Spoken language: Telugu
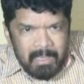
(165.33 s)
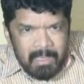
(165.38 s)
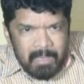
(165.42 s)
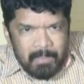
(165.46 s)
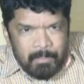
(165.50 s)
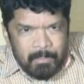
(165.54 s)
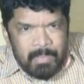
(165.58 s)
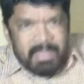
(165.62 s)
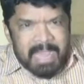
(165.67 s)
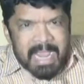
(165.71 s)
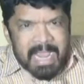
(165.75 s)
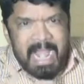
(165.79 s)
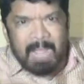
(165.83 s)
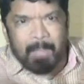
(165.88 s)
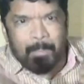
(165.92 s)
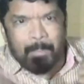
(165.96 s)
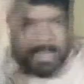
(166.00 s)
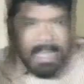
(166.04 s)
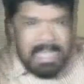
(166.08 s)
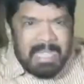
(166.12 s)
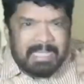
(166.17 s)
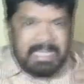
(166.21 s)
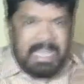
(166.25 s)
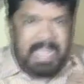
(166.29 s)
మీకు
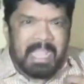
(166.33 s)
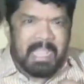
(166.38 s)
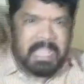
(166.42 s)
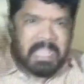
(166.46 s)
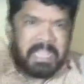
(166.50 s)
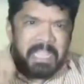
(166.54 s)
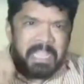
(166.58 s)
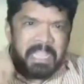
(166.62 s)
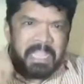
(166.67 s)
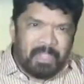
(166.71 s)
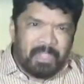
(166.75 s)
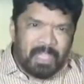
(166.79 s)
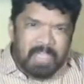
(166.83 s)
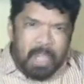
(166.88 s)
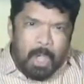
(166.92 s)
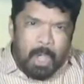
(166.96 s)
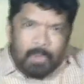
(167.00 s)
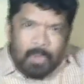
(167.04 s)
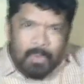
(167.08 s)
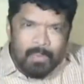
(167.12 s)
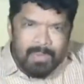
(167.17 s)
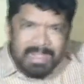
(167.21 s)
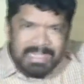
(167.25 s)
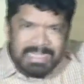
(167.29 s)
ఆడపిల్లంటే ఎంత
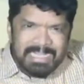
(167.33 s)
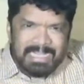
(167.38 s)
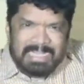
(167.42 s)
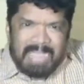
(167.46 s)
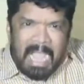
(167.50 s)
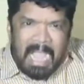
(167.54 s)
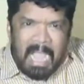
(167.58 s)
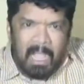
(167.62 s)
గౌరవం కదా